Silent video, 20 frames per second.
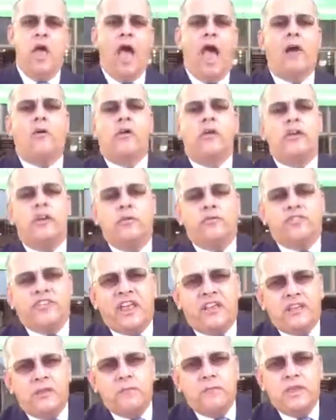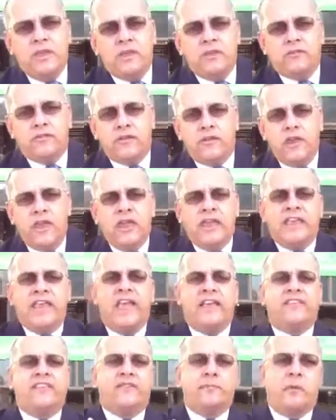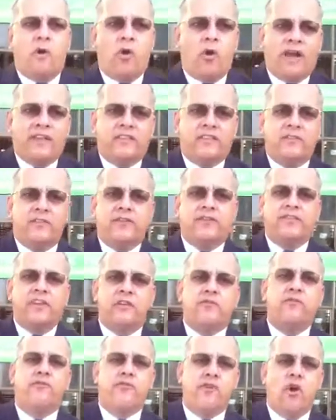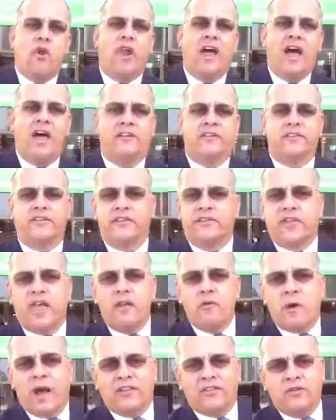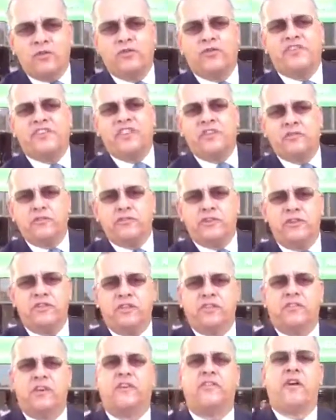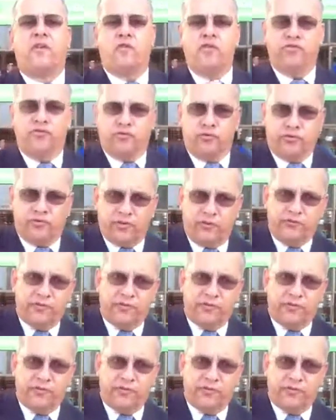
Agora, não se admite que essas prerrogativas sejam violadas. Está aí o artigo 133 da Constituição